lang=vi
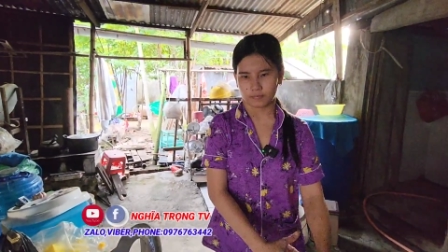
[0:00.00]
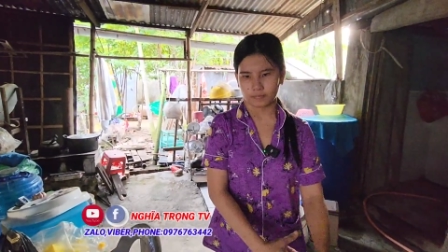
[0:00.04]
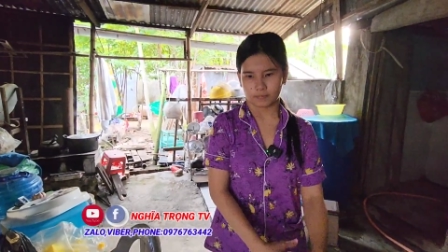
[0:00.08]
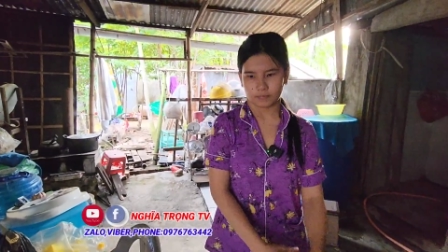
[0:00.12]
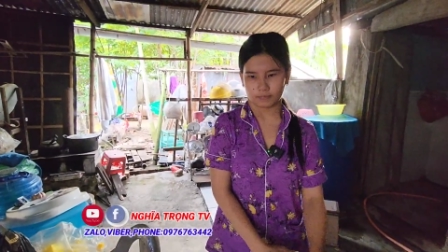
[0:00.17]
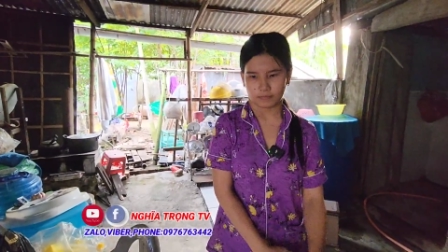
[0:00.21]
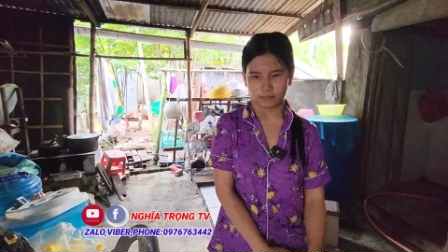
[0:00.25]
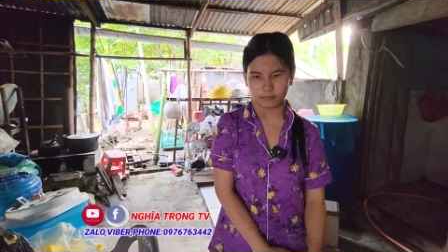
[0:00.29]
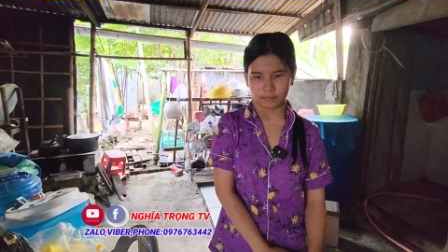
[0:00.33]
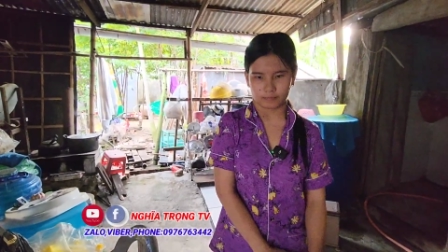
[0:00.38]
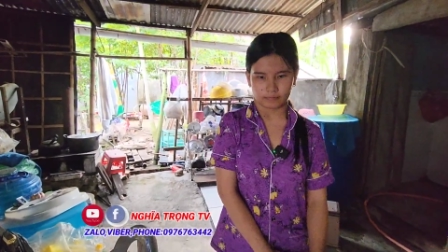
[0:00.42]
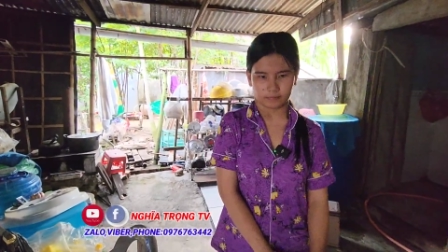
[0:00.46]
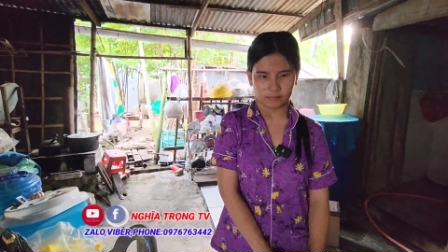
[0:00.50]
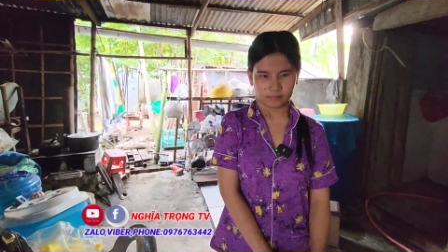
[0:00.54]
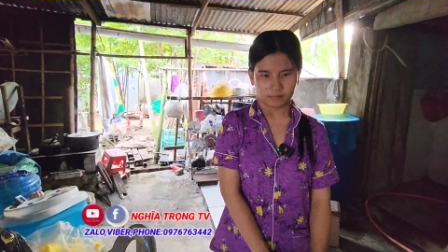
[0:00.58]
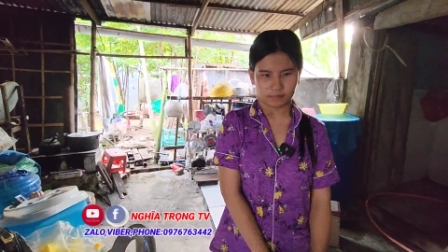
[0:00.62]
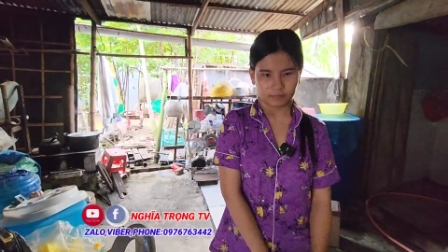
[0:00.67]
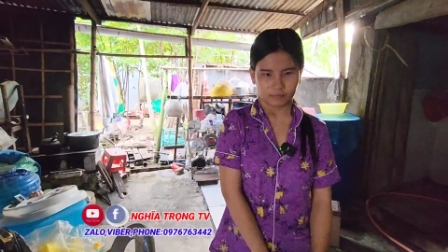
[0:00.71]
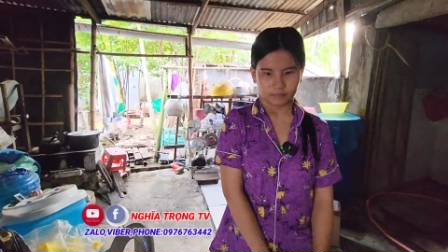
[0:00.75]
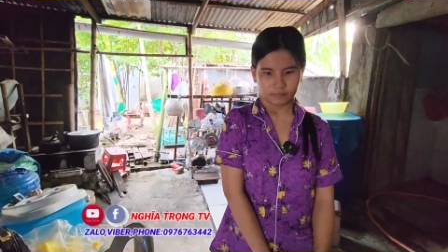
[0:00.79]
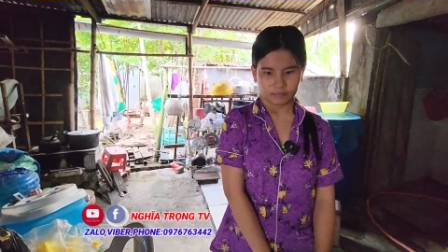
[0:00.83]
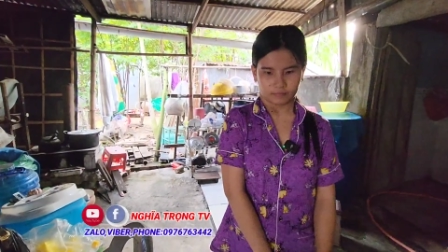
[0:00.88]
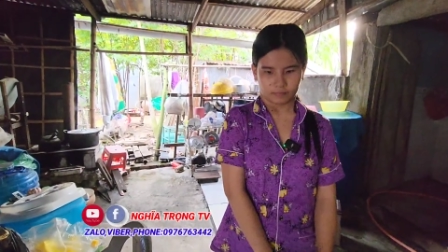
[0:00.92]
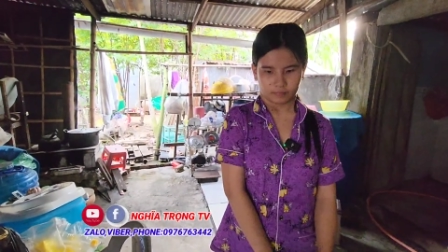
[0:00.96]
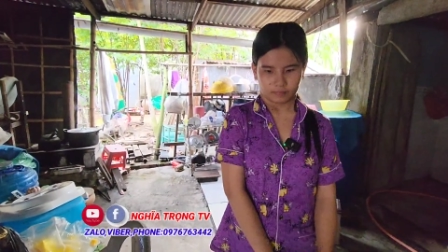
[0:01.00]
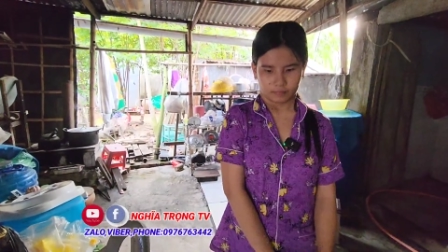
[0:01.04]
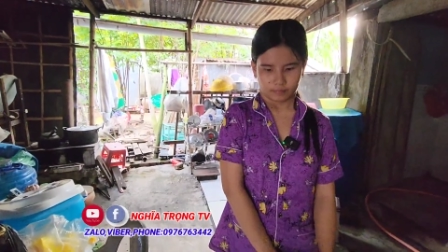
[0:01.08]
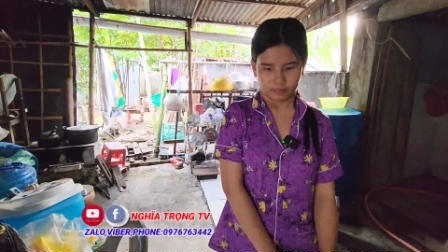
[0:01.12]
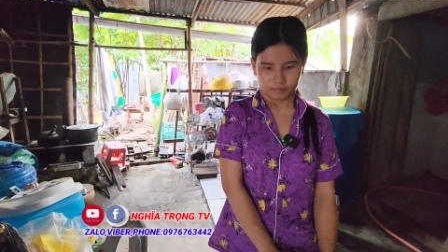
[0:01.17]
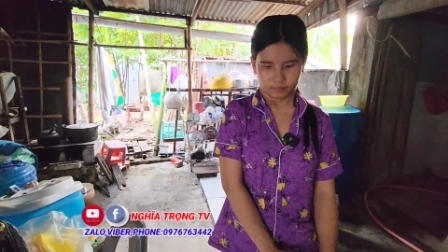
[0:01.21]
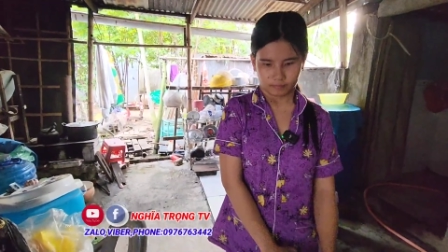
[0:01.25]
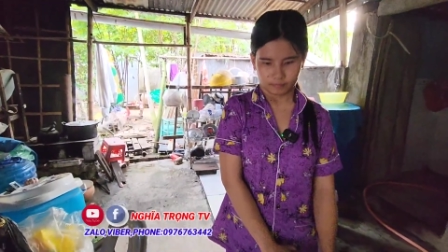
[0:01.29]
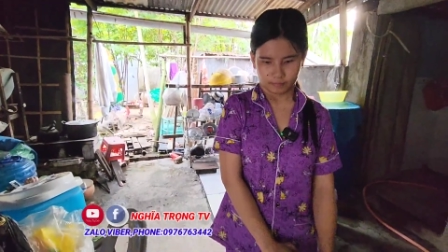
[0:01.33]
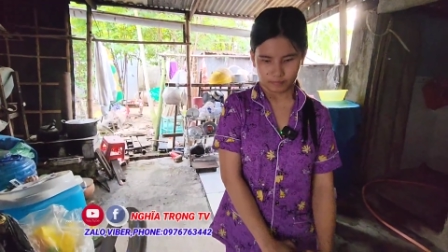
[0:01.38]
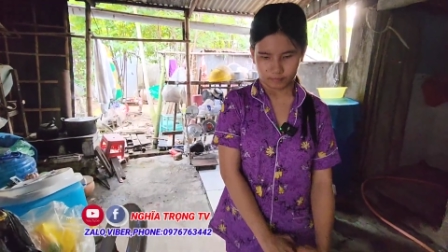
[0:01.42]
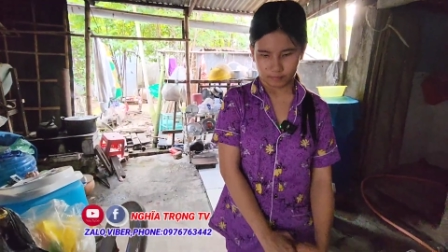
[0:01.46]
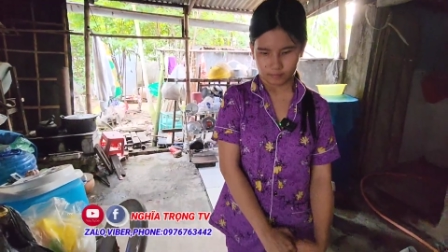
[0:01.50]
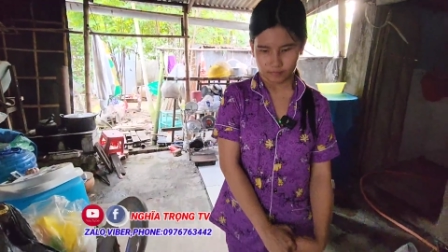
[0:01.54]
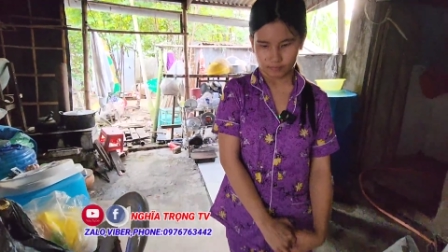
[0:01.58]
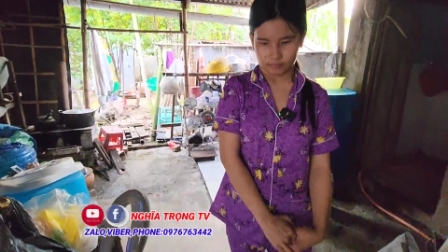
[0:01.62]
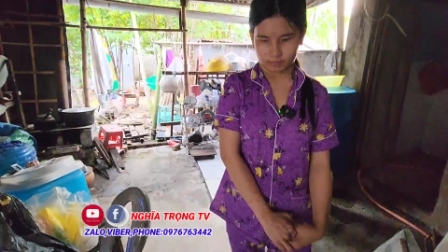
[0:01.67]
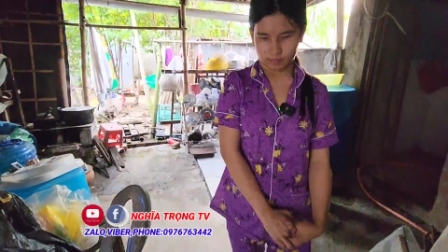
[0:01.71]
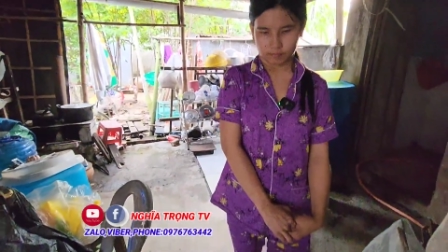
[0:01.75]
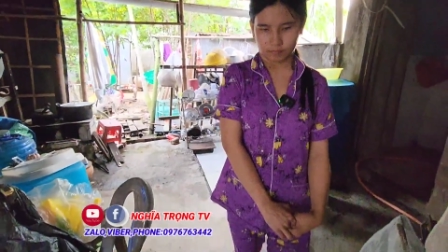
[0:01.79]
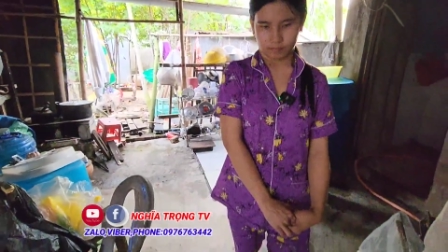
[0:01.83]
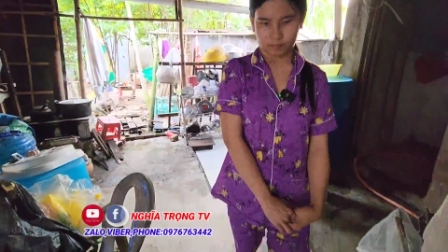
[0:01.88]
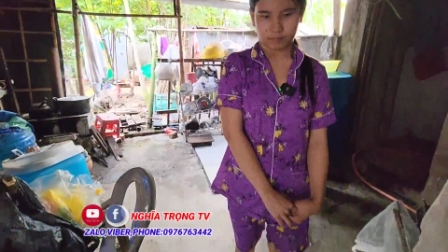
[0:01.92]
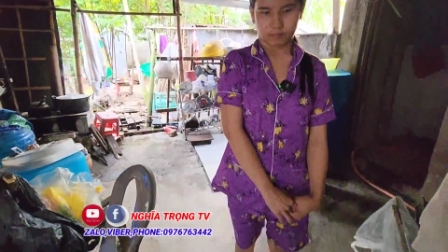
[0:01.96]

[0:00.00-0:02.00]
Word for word: là ngăn nắp luôn cô chú anh chị chân